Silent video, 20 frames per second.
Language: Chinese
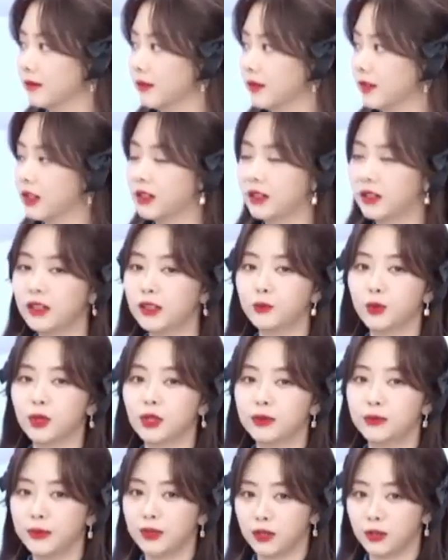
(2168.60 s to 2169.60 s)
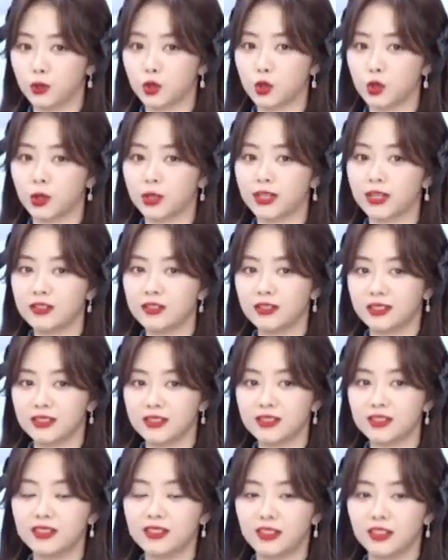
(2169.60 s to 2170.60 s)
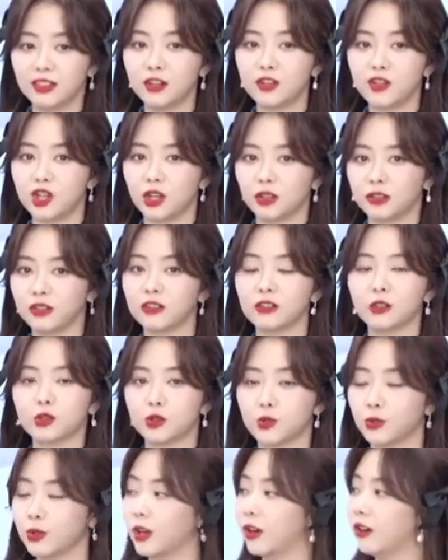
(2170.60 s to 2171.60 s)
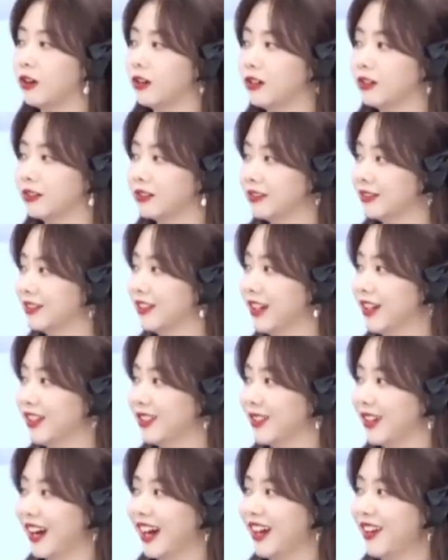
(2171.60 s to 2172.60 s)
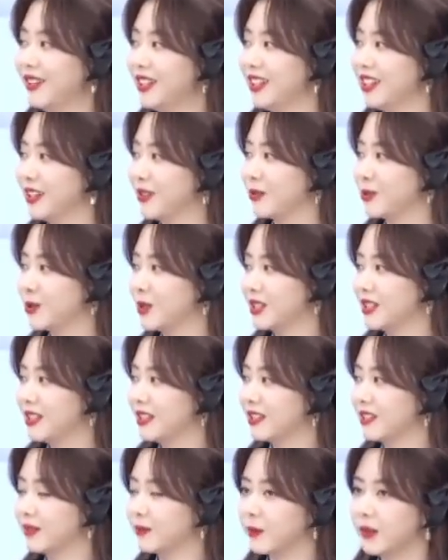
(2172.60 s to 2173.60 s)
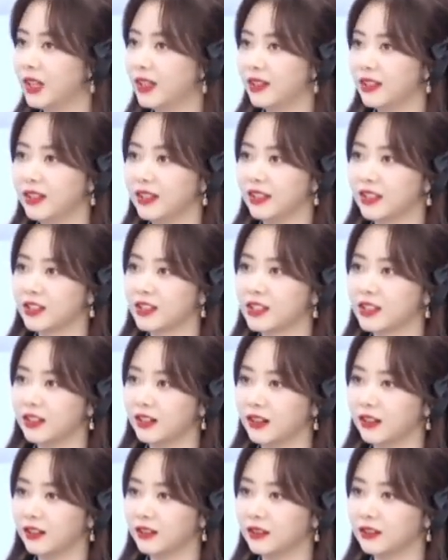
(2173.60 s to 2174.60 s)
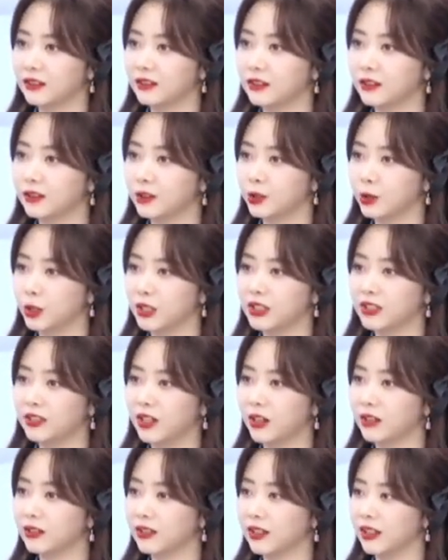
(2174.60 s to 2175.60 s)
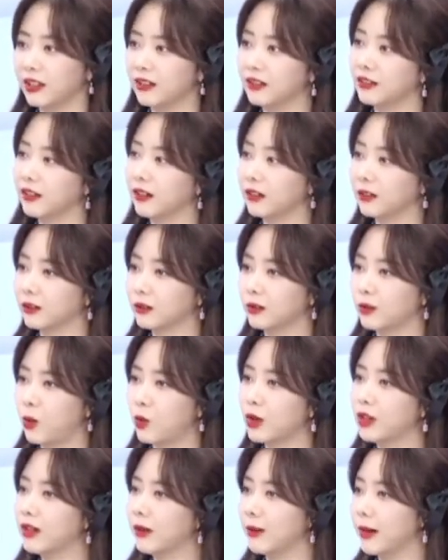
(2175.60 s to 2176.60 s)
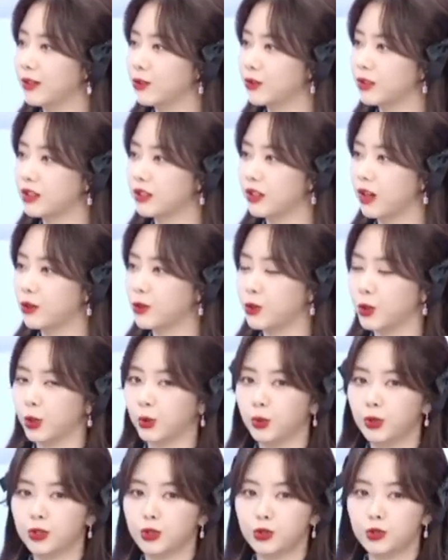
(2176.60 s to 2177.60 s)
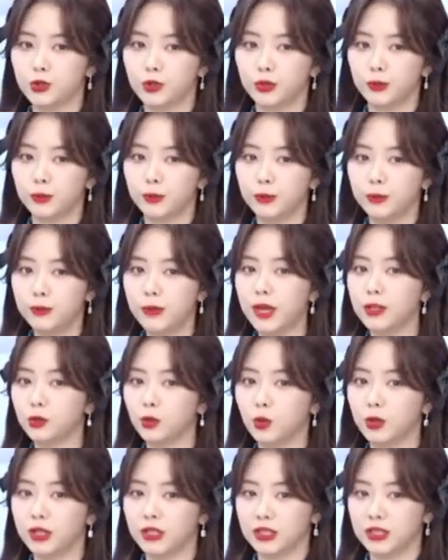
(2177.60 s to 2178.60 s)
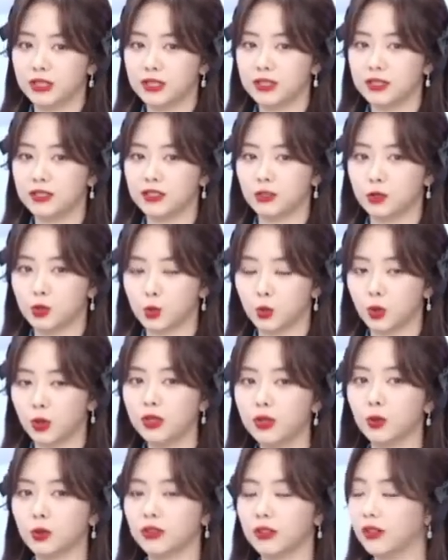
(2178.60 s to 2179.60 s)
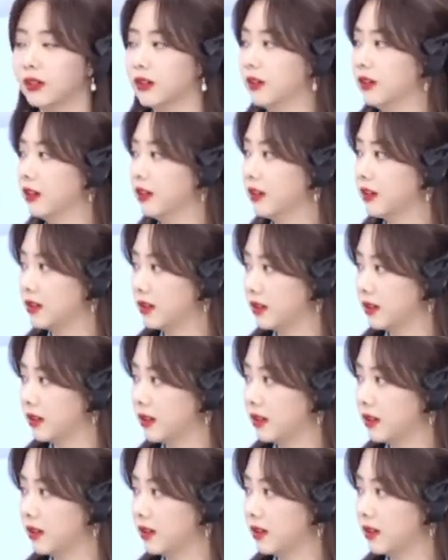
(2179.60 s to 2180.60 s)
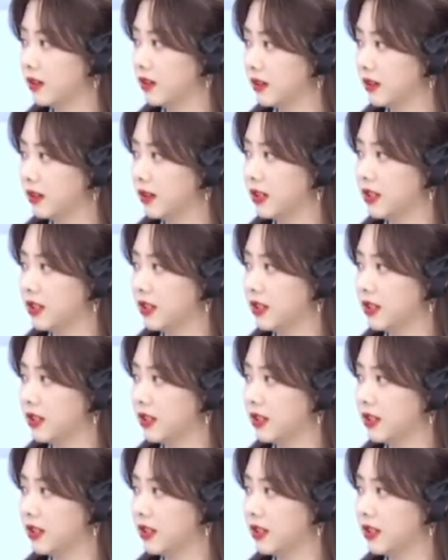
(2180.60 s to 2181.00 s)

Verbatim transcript: 你可以不跟别人说，但是你自己一定要找到一个出口。对，还有一点，我最近也是学习到的一个功课吧，就是要学会去面对你自己所有的。内